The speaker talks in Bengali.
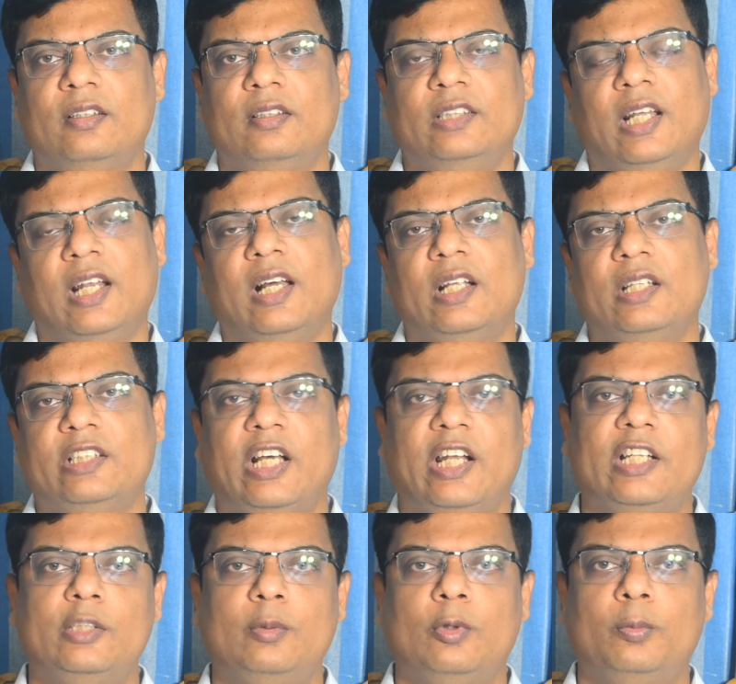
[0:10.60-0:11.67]
যারা
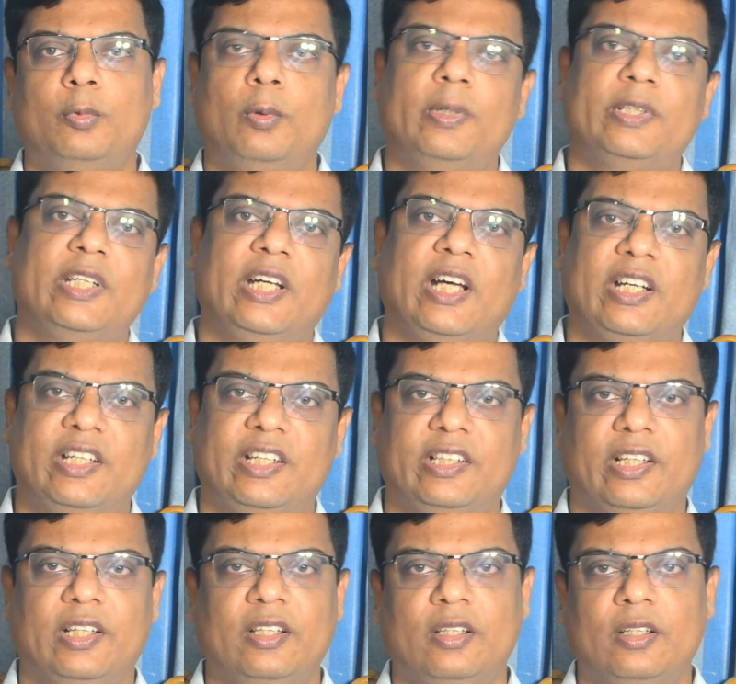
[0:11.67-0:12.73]
সারা জীবন প্রবাসেই কাটিয়ে
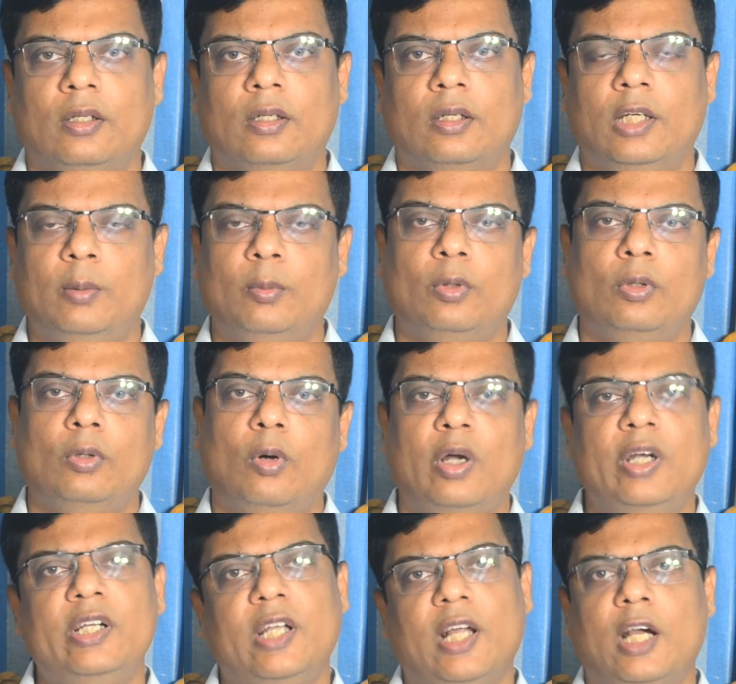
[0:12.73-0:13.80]
দেন এবং
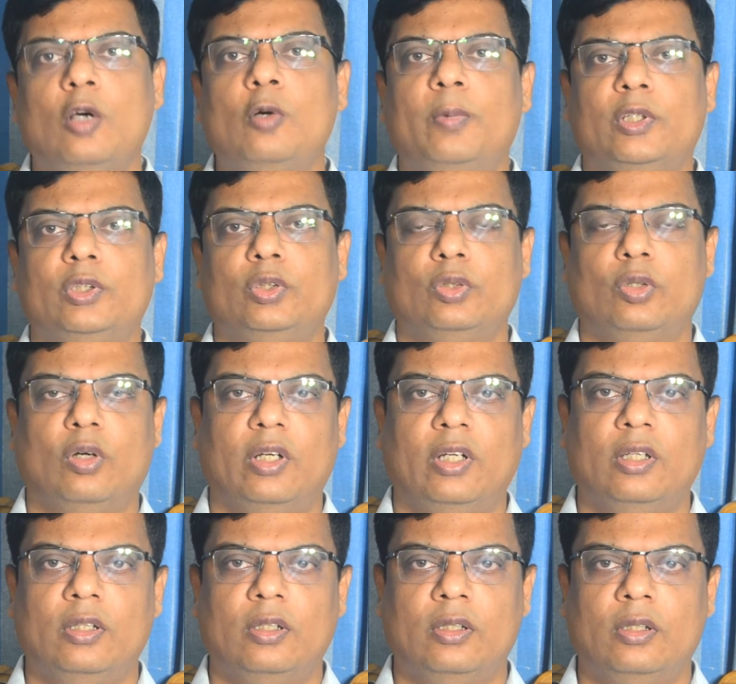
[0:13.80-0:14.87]
অনেক টাকা উপার্জন করেন
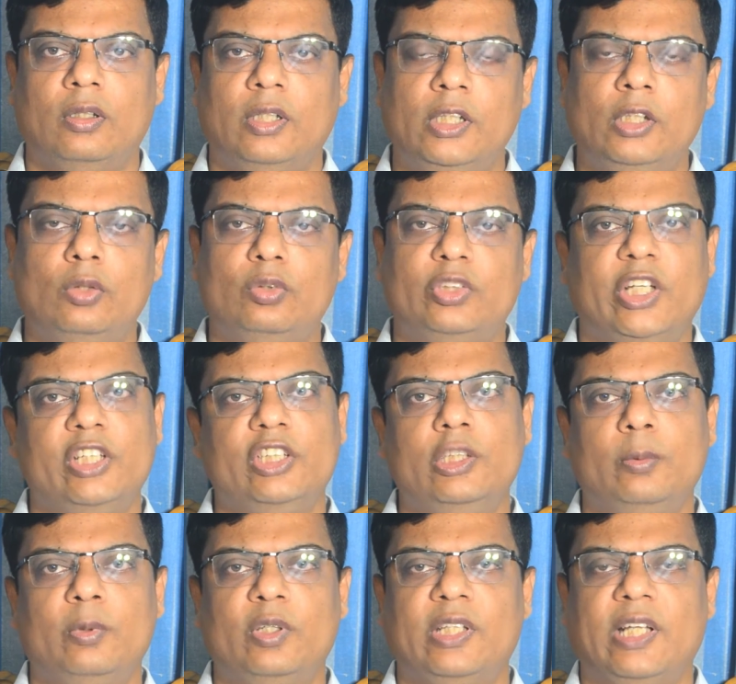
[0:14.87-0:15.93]
কিন্তু শেষ
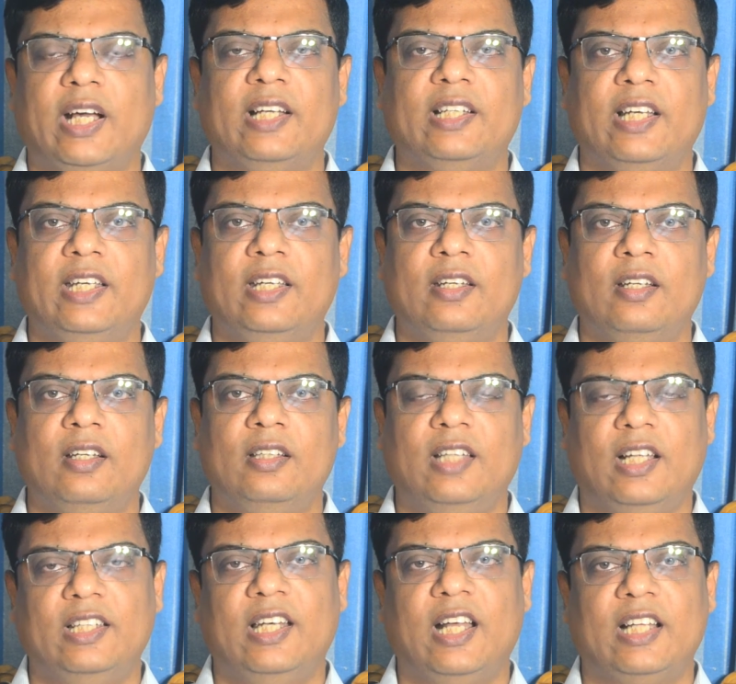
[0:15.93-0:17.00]
জীবনে দেখা যায়
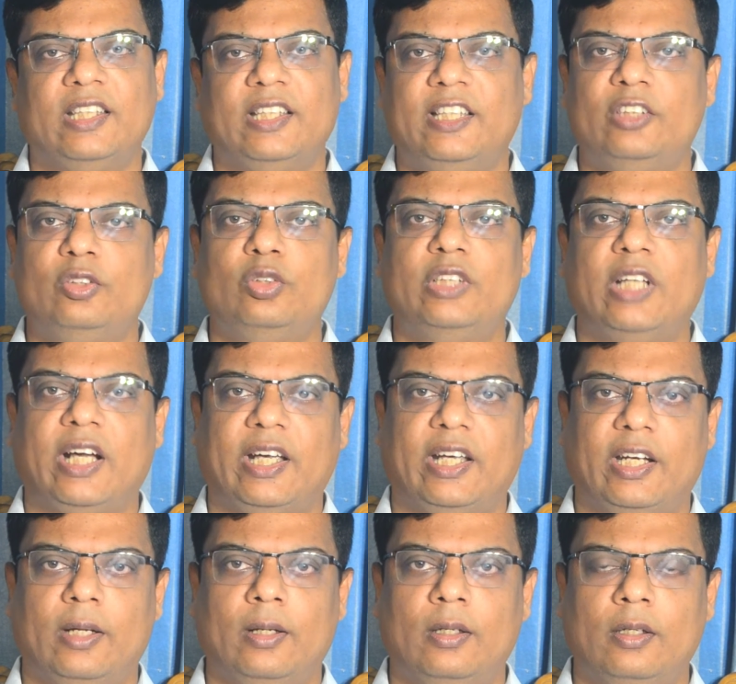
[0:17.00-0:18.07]
তাদের হাতে কিছুই থাকে
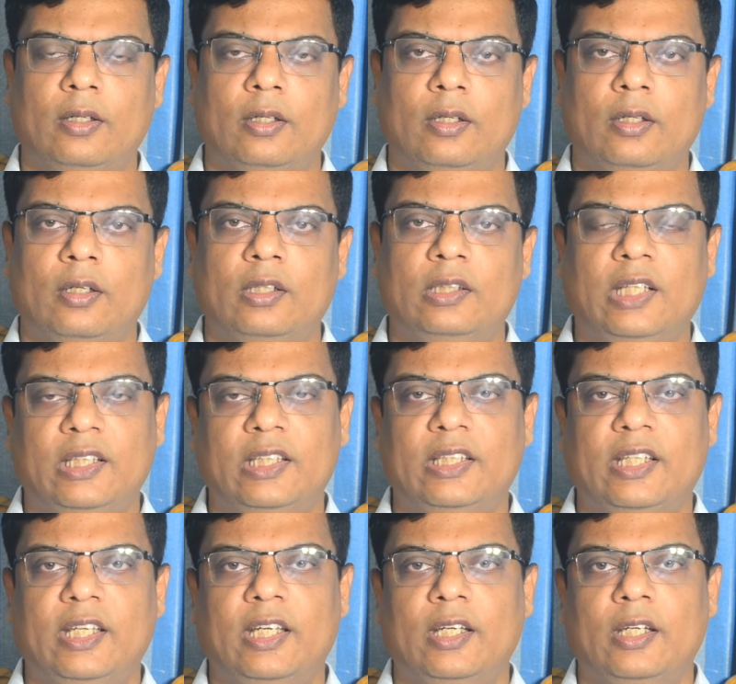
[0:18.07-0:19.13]
না
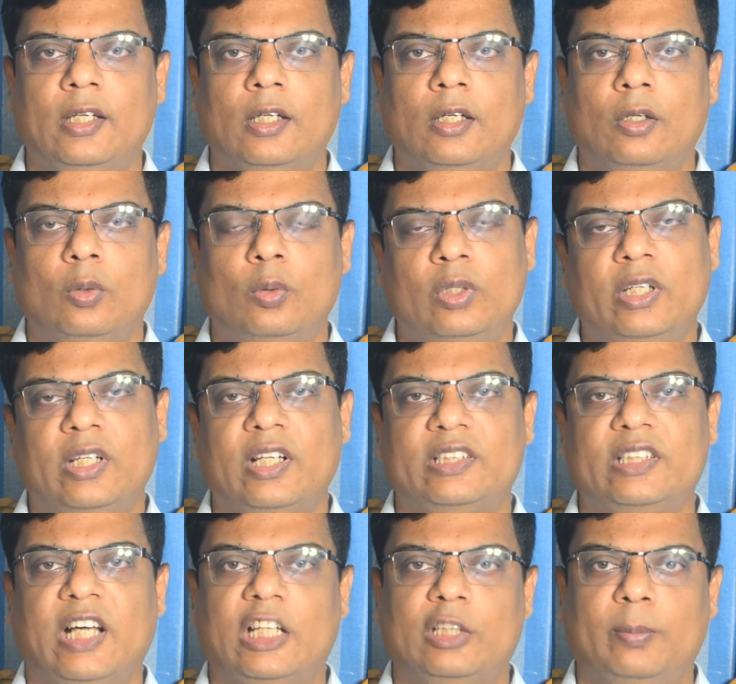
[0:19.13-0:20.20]
তাদেরকে অন্যের
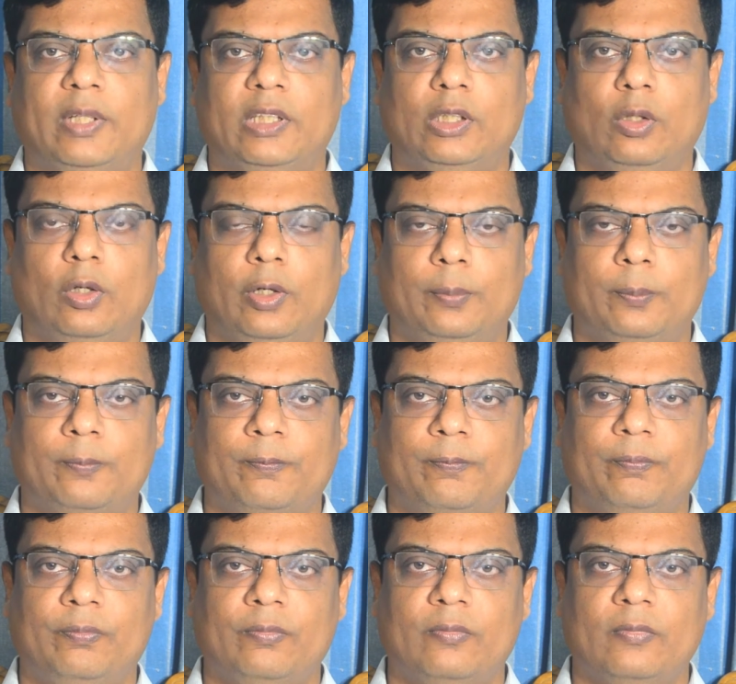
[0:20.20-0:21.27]
কাছে হাত পাততে হয়
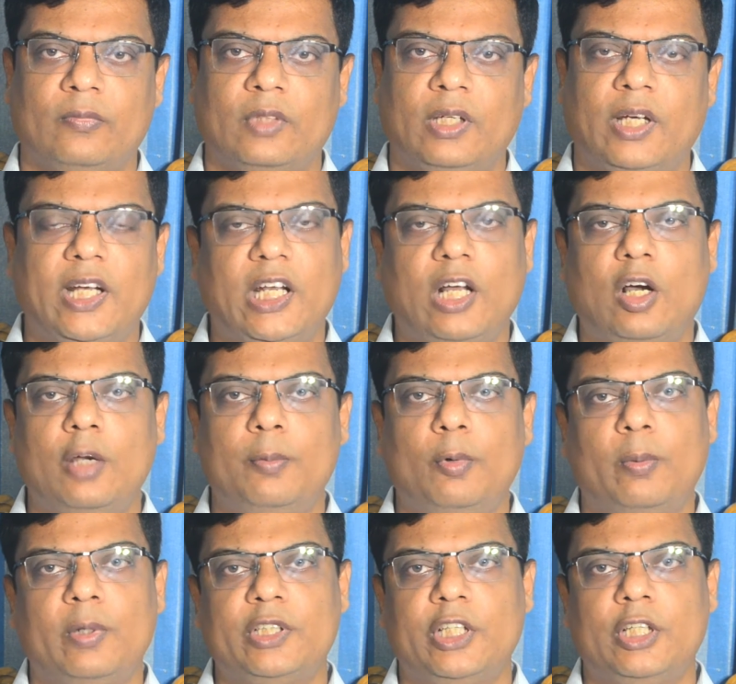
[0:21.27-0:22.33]
এটা হয়
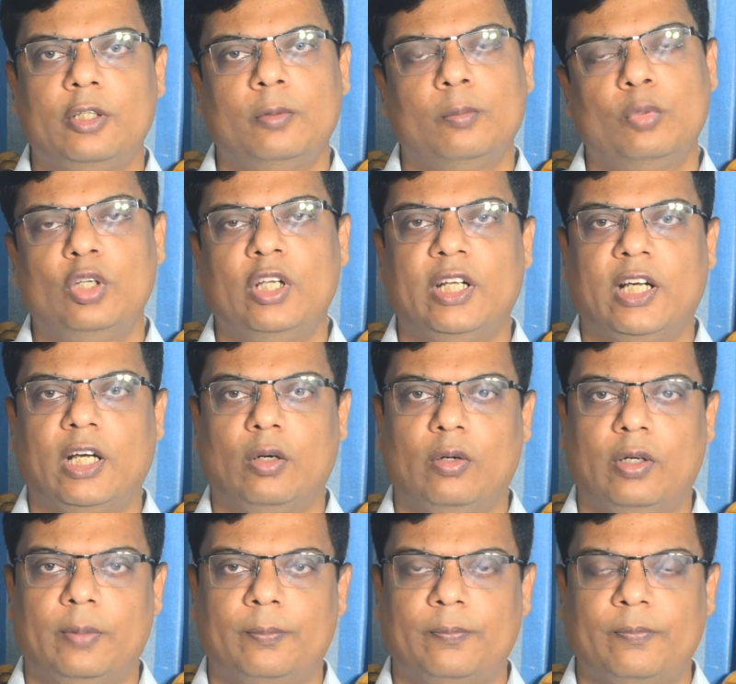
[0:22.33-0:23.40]
প্রবাসীর ভুলের কারণে